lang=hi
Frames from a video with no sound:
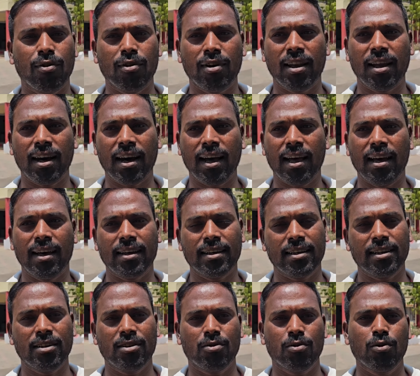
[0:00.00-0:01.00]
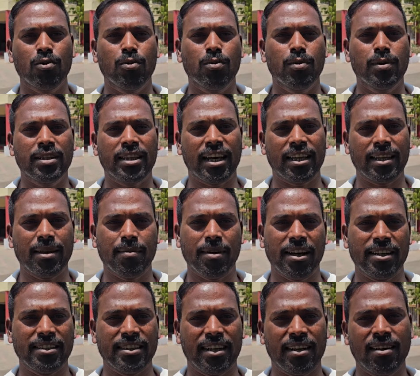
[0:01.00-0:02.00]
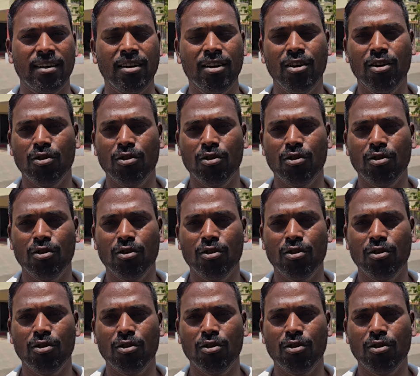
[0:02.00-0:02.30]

फ़ोन लगाया है कि तू भी थाने में आ जा